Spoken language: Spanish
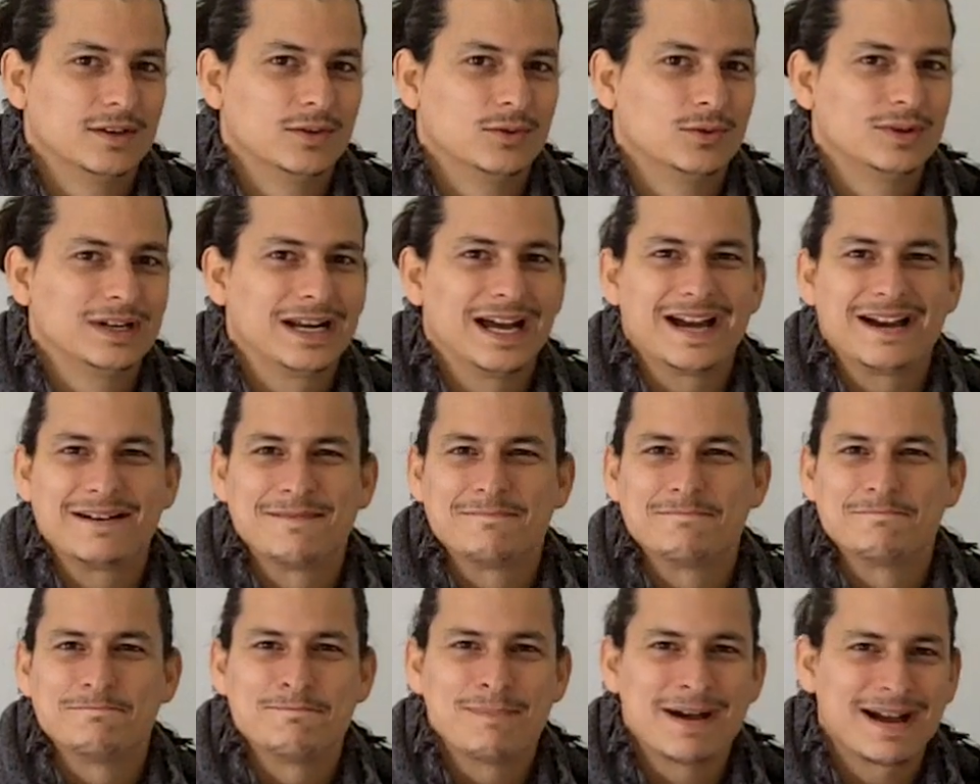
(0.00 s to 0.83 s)
una
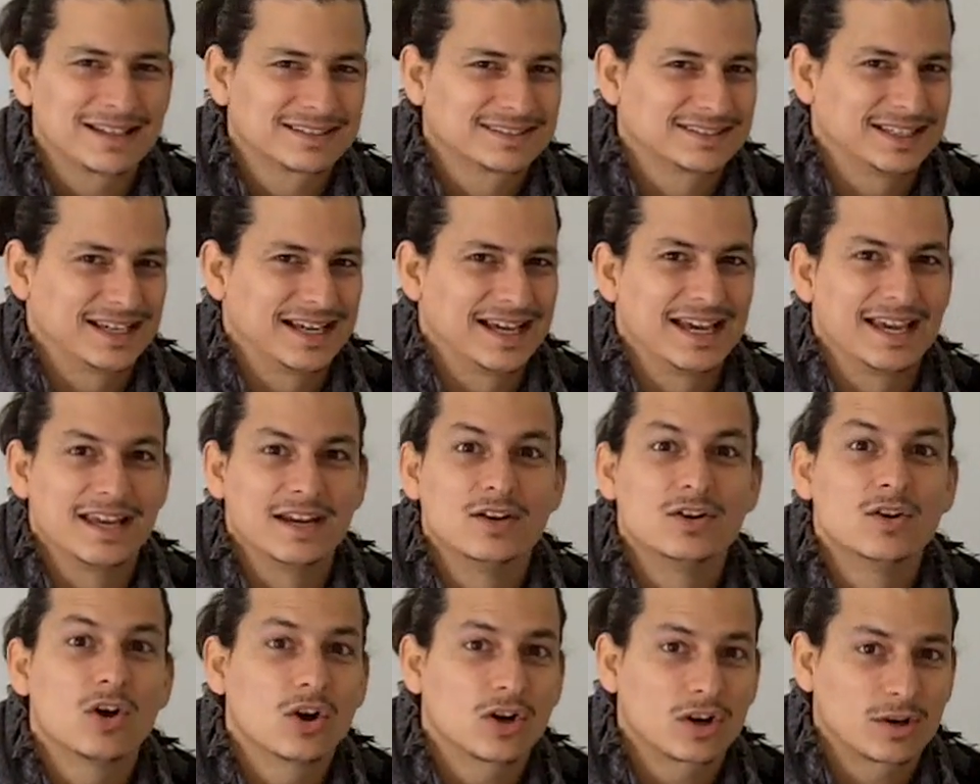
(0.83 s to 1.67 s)
masa
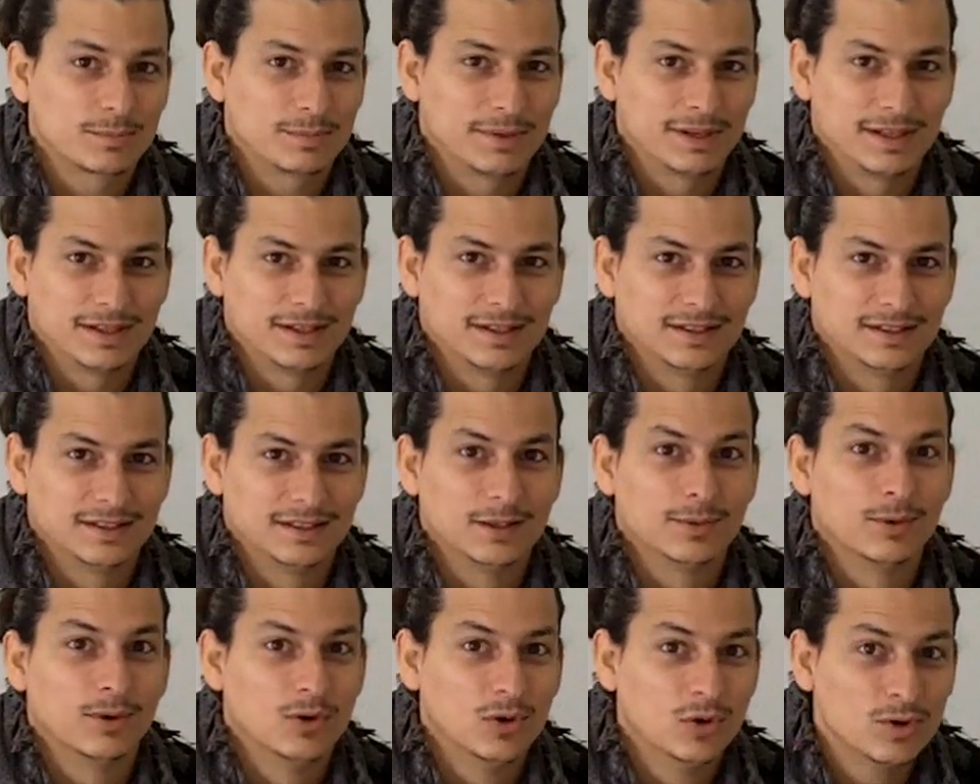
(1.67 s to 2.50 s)
enorme de
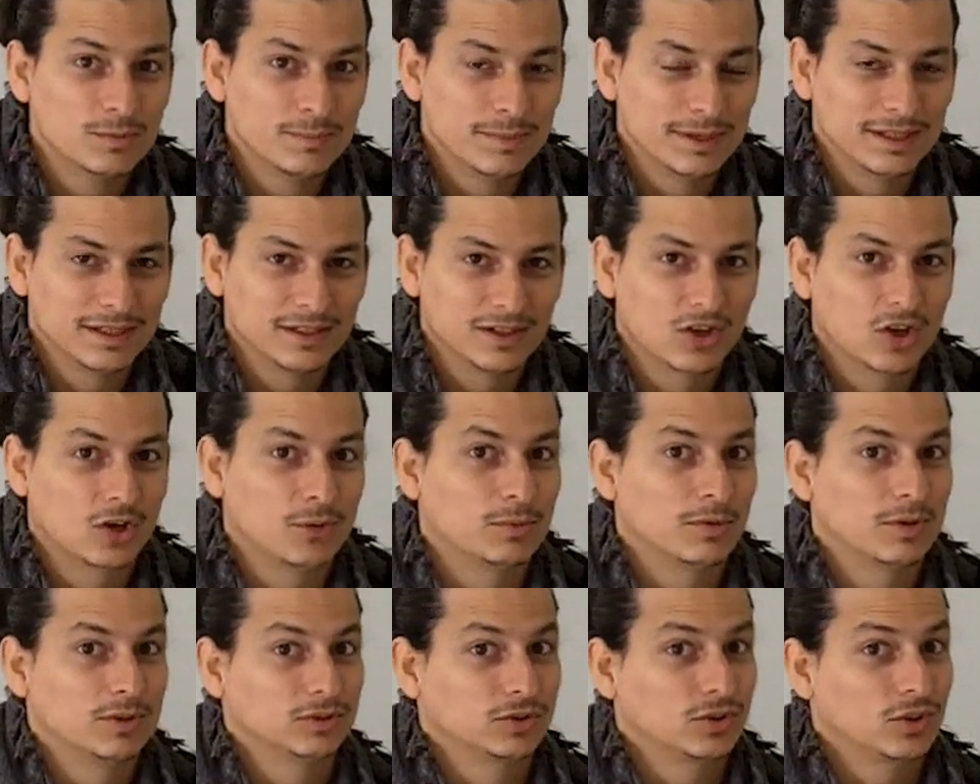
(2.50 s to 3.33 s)
volumen y
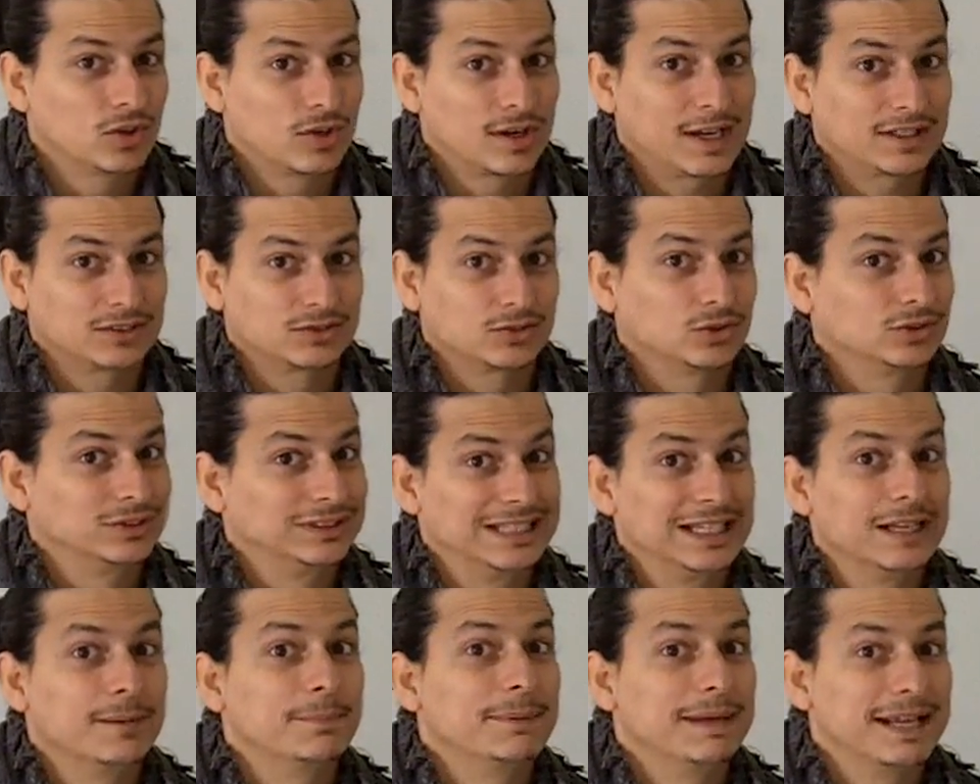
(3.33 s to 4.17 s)
cómo en todo caso
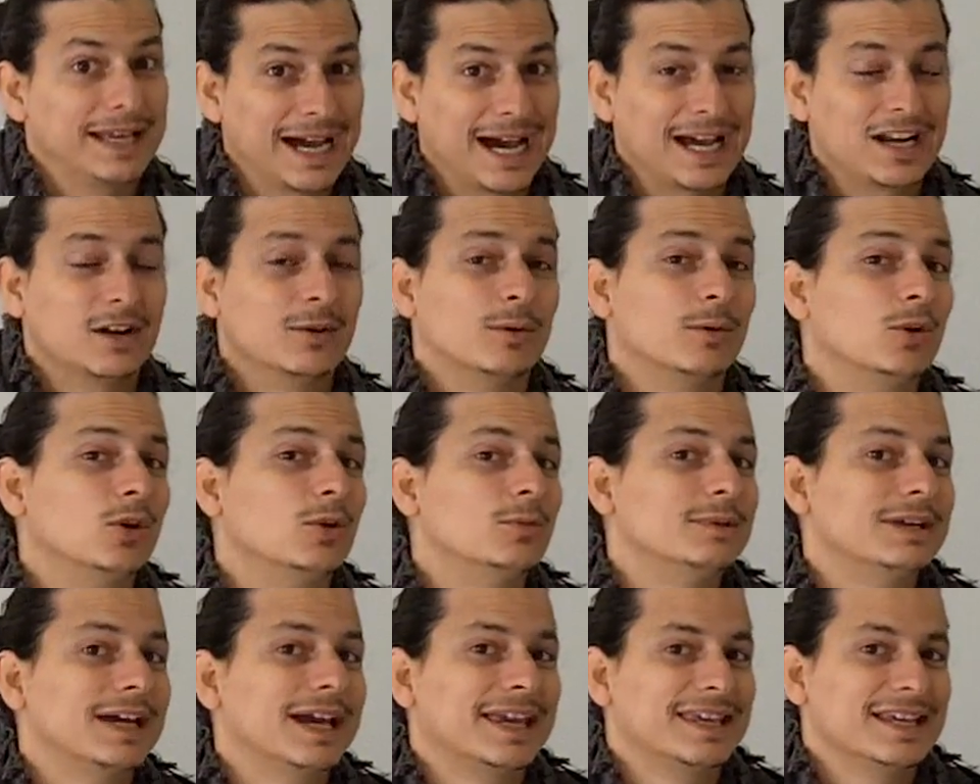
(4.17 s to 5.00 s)
triplicar el
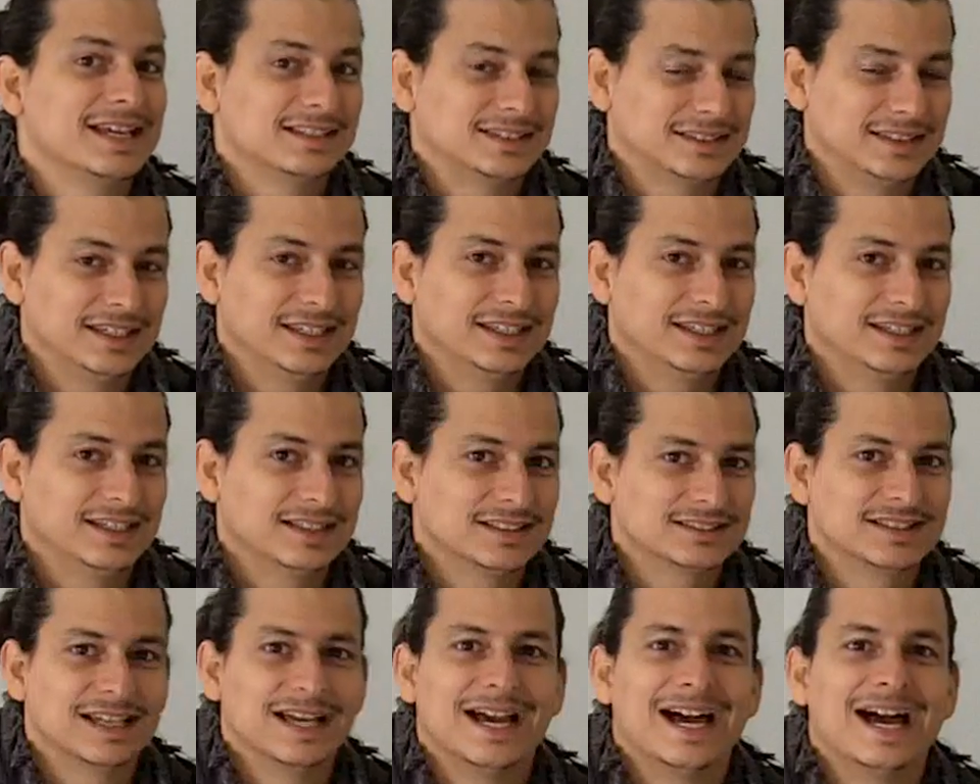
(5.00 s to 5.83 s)
volumen que ya
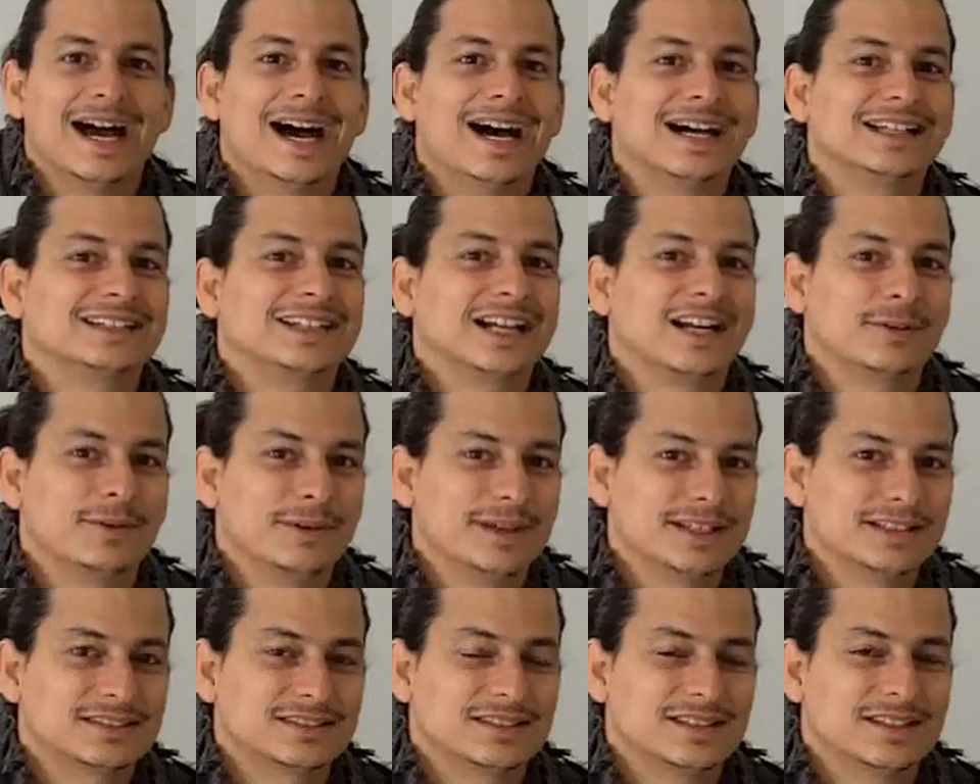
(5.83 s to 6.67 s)
tienes a
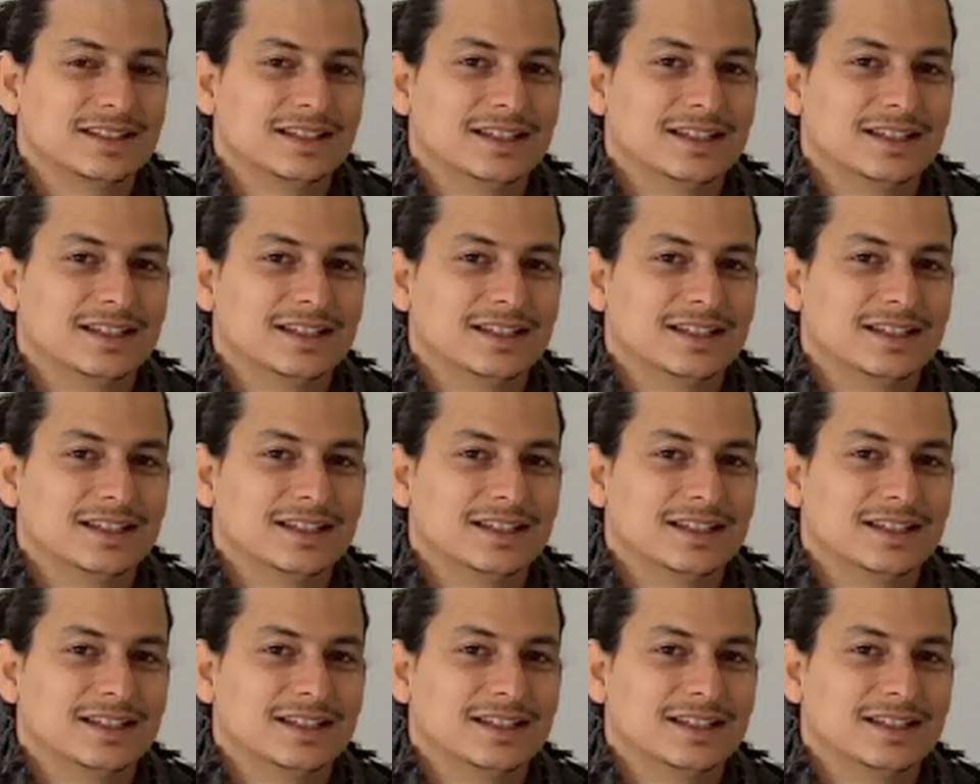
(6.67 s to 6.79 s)
través